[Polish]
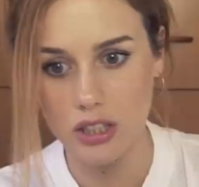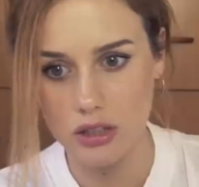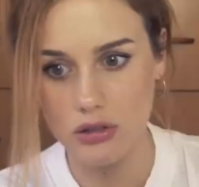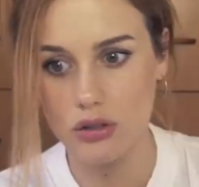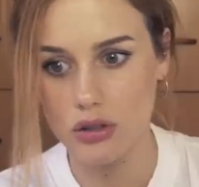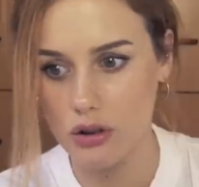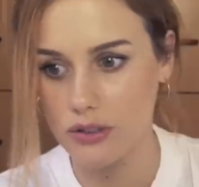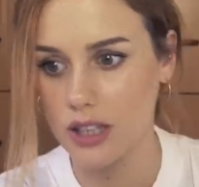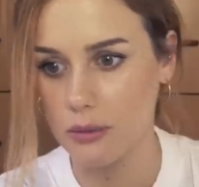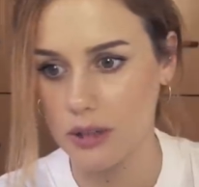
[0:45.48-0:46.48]
jest to
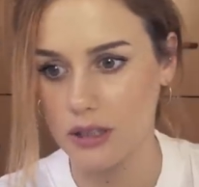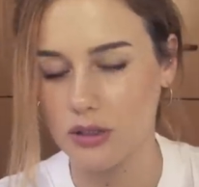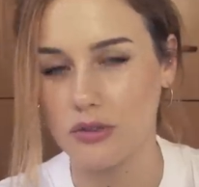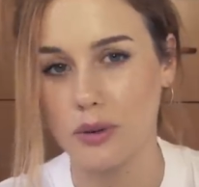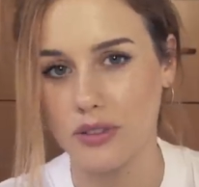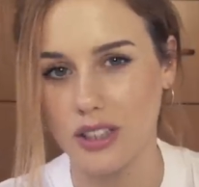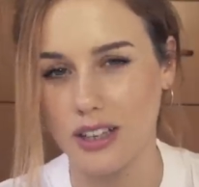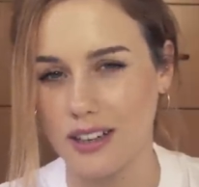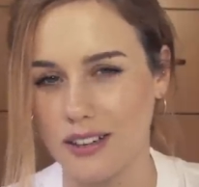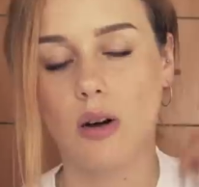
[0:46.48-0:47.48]
zdrowe dla pleców? Pewnie
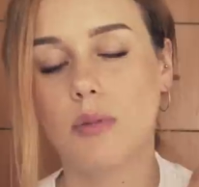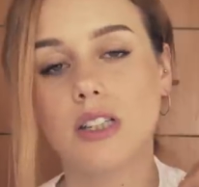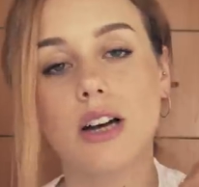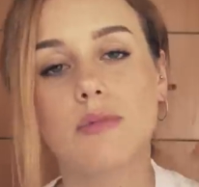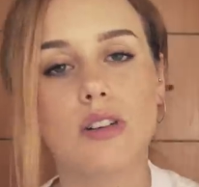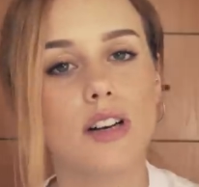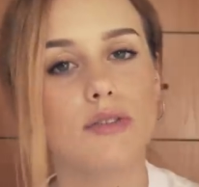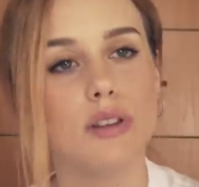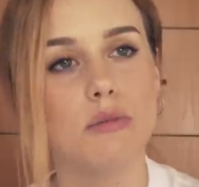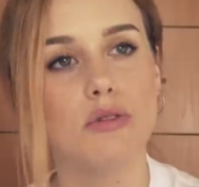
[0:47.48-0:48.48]
tak. Obejrzałam trochę
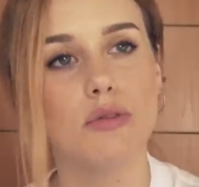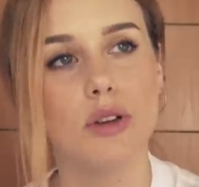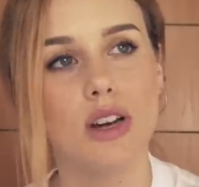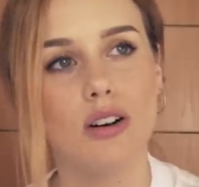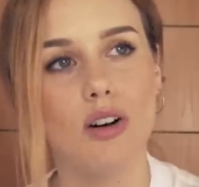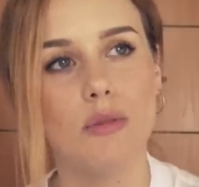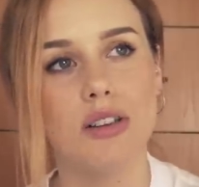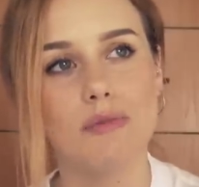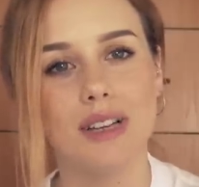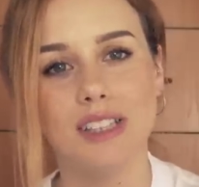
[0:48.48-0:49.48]
filmów e, o
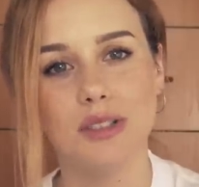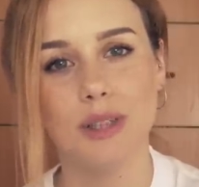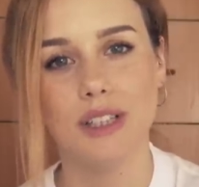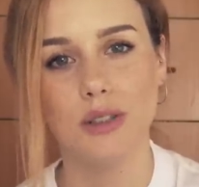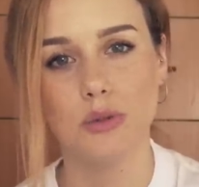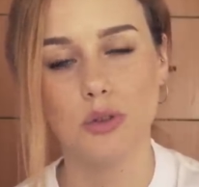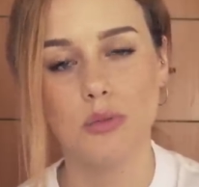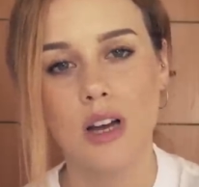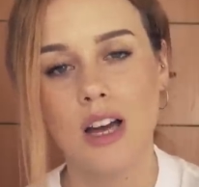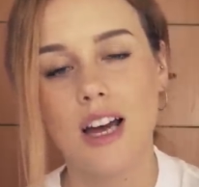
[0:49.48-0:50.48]
minimalizmie na YouTube
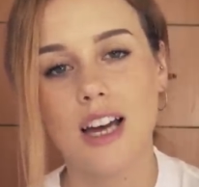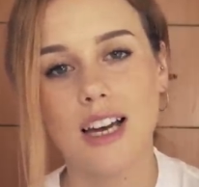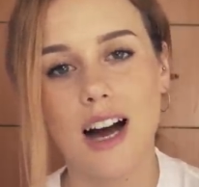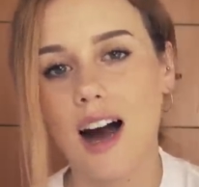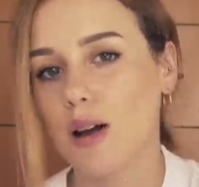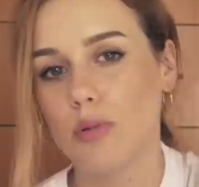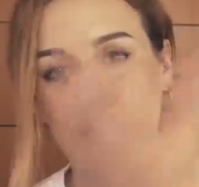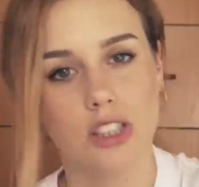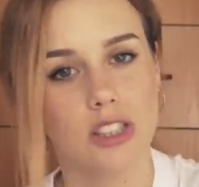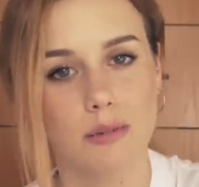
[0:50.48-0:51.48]
albo
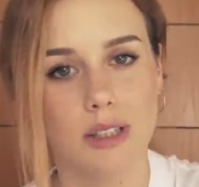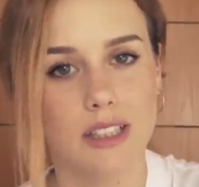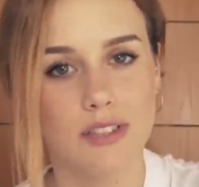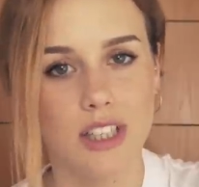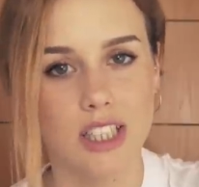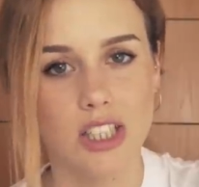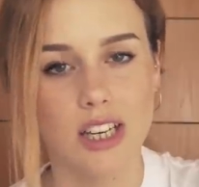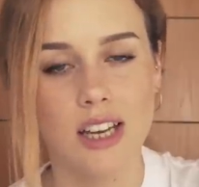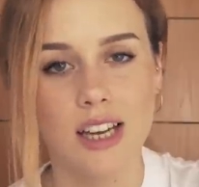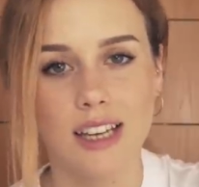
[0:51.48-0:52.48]
gdzieś tam na
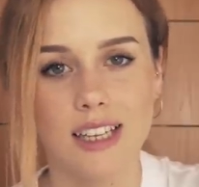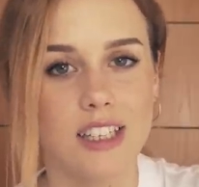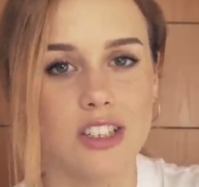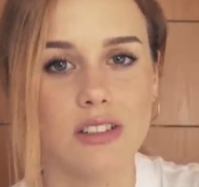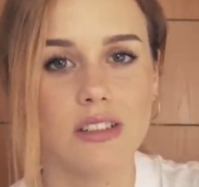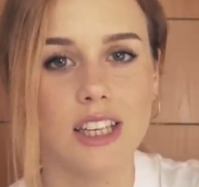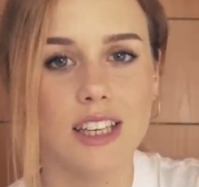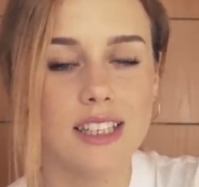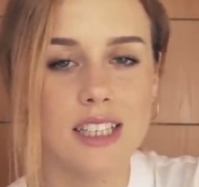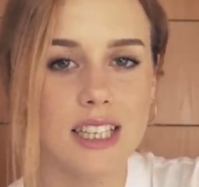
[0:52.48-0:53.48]
Netflixie. I czy nie
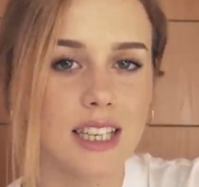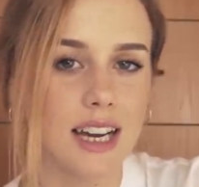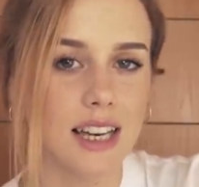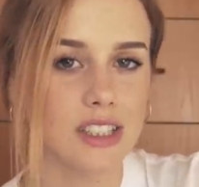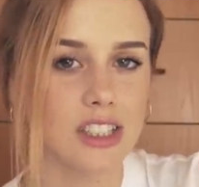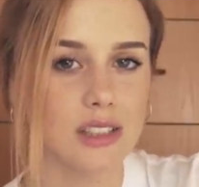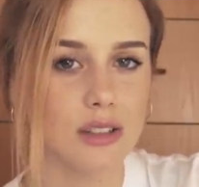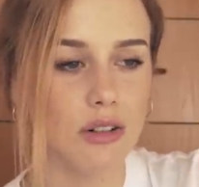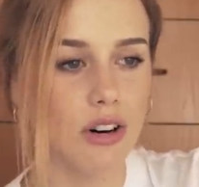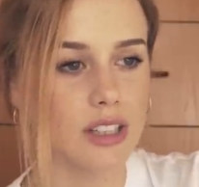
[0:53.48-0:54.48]
jest tak, że
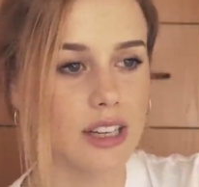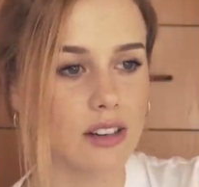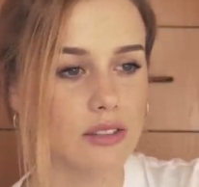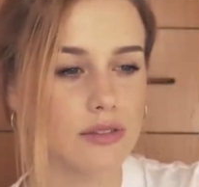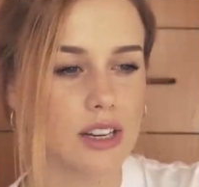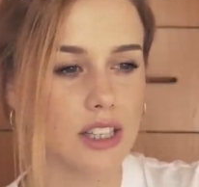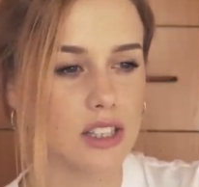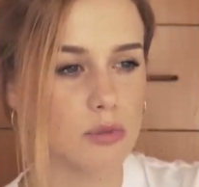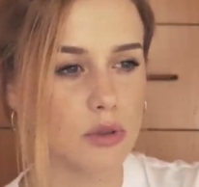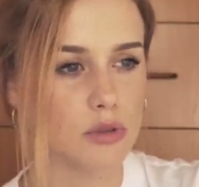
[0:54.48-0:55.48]
są one w
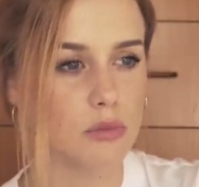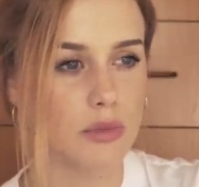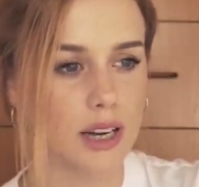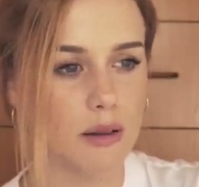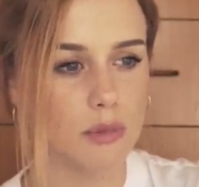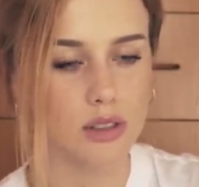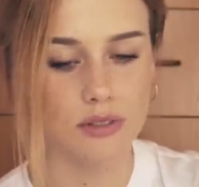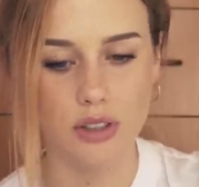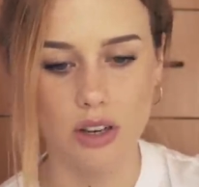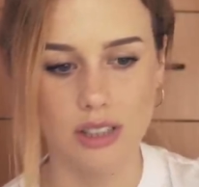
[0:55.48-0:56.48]
jakiś sposób mega
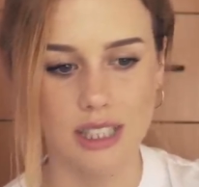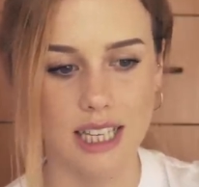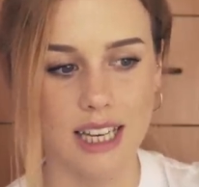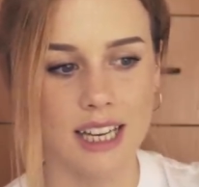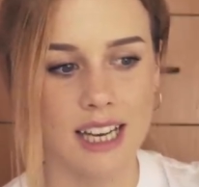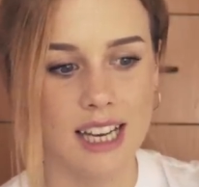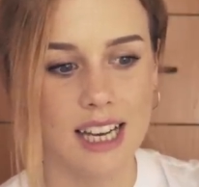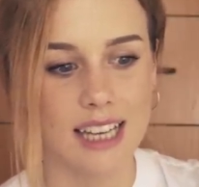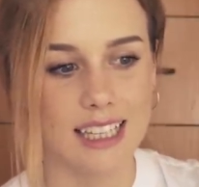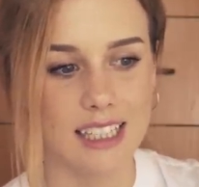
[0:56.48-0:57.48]
motywujące
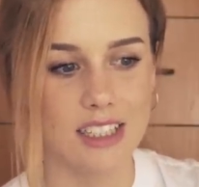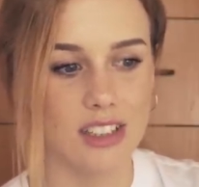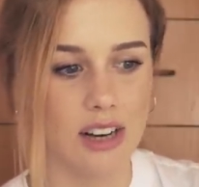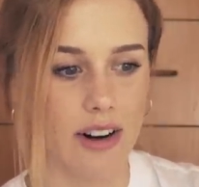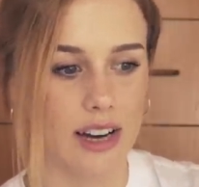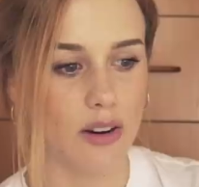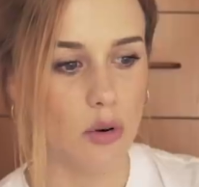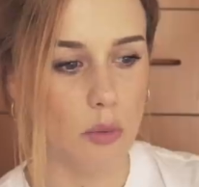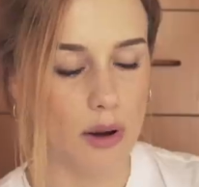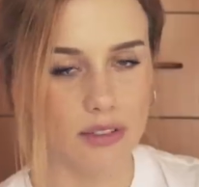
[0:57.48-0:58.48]
i
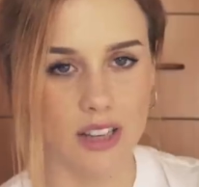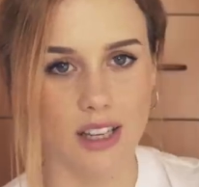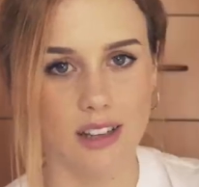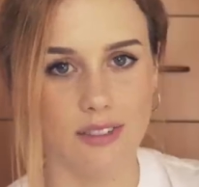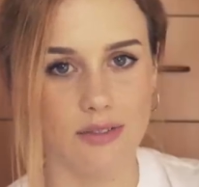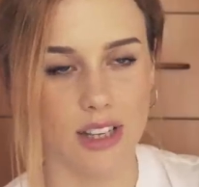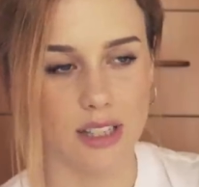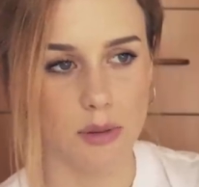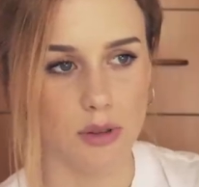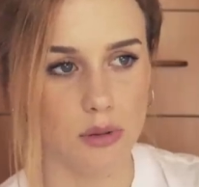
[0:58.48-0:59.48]
działają pewnie w
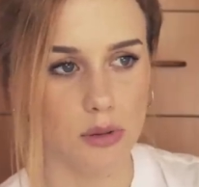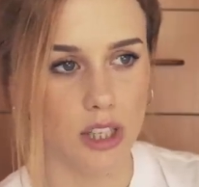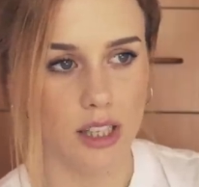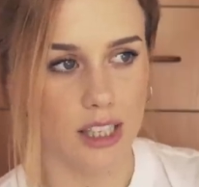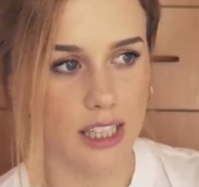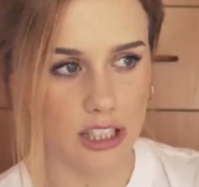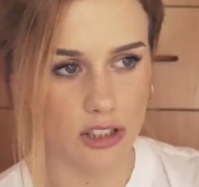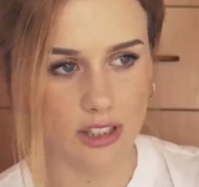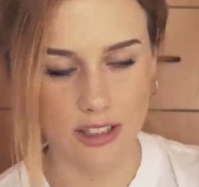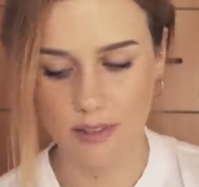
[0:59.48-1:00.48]
ten sposób, że idziesz,
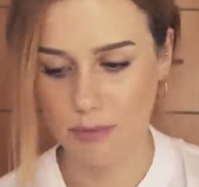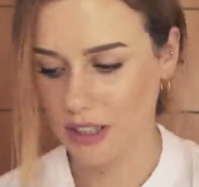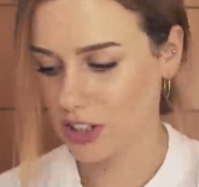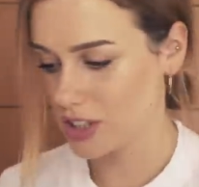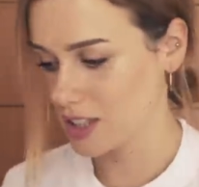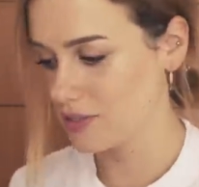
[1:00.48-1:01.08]
patrzysz